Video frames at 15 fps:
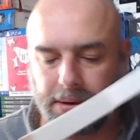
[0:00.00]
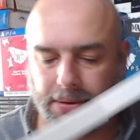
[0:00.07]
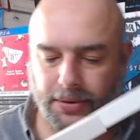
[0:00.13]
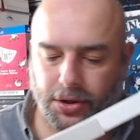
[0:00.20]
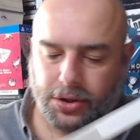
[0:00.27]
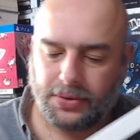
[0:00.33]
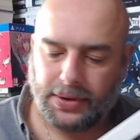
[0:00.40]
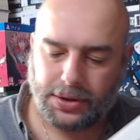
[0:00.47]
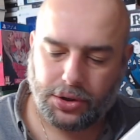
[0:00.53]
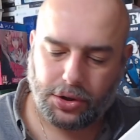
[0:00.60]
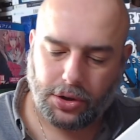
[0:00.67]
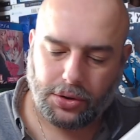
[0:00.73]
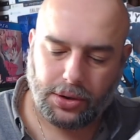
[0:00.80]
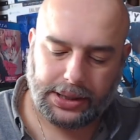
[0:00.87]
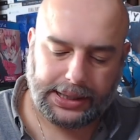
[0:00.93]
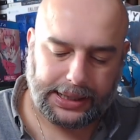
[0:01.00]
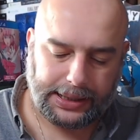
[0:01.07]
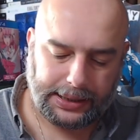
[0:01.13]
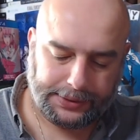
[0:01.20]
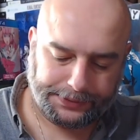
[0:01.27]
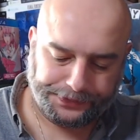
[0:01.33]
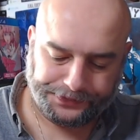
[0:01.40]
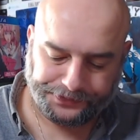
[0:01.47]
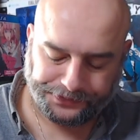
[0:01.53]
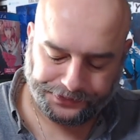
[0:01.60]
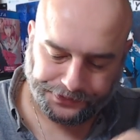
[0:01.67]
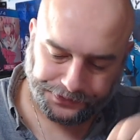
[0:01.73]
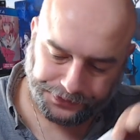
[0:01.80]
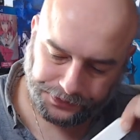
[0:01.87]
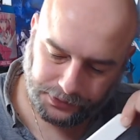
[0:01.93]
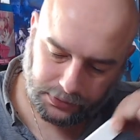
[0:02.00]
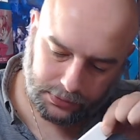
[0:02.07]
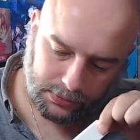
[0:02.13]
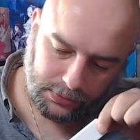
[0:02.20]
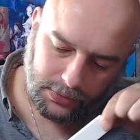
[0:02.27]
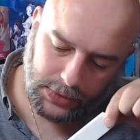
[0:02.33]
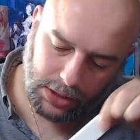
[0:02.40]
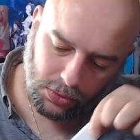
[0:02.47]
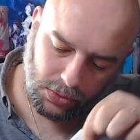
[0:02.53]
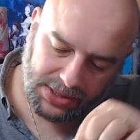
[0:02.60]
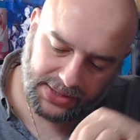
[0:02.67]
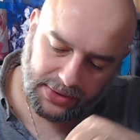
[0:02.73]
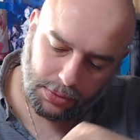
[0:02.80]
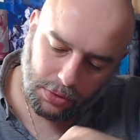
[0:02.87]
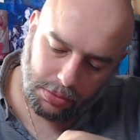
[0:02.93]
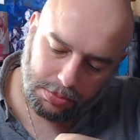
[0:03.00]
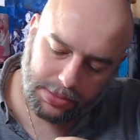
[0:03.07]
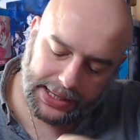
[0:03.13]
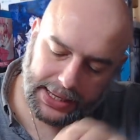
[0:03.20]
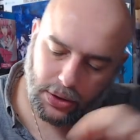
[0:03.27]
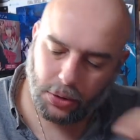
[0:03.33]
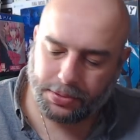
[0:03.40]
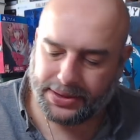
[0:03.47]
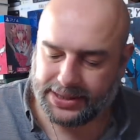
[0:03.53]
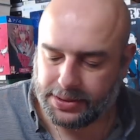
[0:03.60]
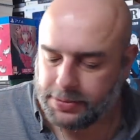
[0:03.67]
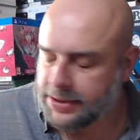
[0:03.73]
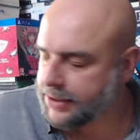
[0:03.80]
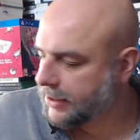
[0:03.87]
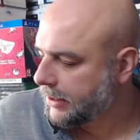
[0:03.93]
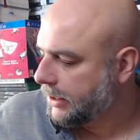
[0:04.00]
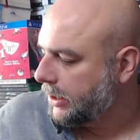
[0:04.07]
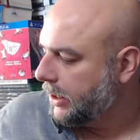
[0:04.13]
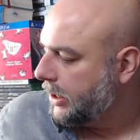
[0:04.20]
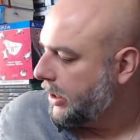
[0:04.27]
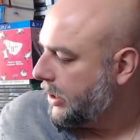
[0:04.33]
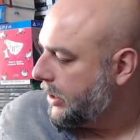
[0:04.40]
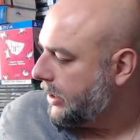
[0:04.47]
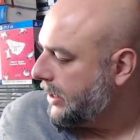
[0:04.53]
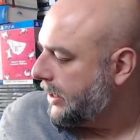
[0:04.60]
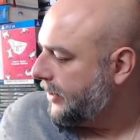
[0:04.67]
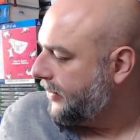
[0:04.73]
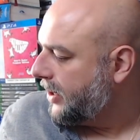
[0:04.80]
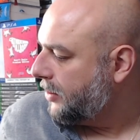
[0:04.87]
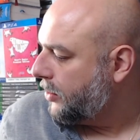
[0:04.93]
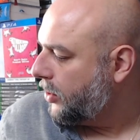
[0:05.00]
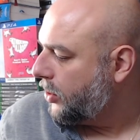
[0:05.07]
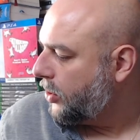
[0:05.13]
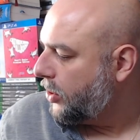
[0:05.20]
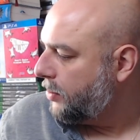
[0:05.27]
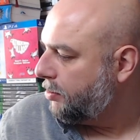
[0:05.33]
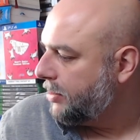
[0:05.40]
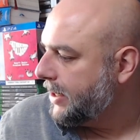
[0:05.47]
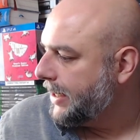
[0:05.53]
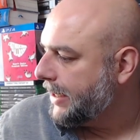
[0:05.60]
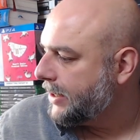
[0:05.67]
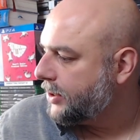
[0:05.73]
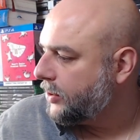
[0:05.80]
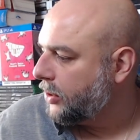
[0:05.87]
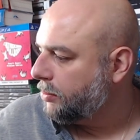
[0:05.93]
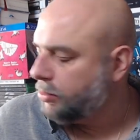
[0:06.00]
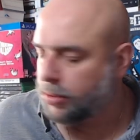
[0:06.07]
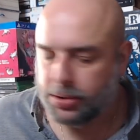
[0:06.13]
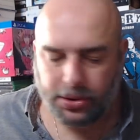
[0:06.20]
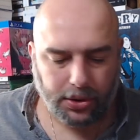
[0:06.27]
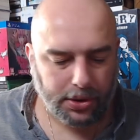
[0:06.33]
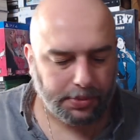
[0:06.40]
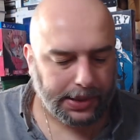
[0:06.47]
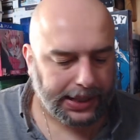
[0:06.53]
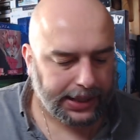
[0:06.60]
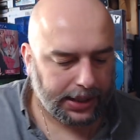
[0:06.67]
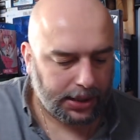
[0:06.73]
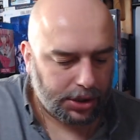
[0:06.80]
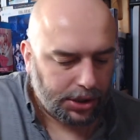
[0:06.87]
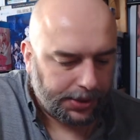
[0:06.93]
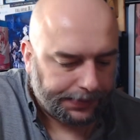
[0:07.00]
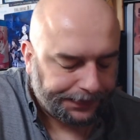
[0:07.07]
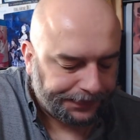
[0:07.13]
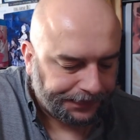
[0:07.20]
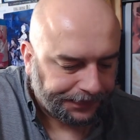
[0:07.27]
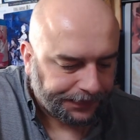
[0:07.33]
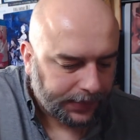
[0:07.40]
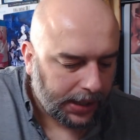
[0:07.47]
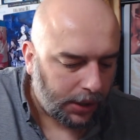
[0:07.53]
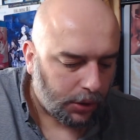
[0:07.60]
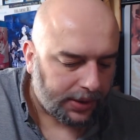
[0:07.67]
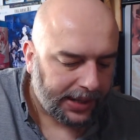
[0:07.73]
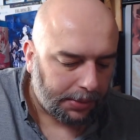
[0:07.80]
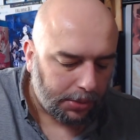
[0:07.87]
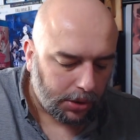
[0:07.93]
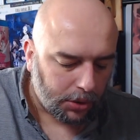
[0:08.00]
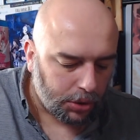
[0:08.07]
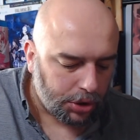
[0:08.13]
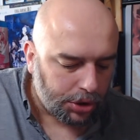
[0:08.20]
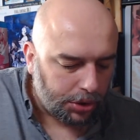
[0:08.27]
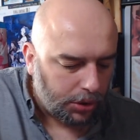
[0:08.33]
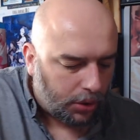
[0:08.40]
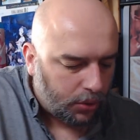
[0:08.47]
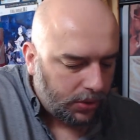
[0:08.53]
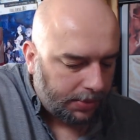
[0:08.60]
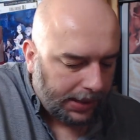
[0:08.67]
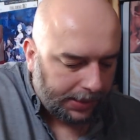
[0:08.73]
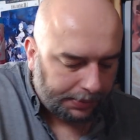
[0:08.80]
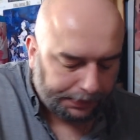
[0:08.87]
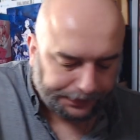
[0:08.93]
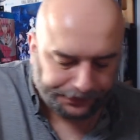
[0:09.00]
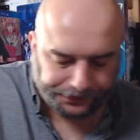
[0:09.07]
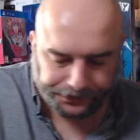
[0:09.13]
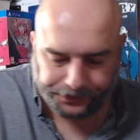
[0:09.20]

la première fois que je vois ce genre de cale. Donc, c'est vraiment bien optimisé. Il est vraiment rempli à 100% le package. Alors, d'abord, le jeu en lui-même.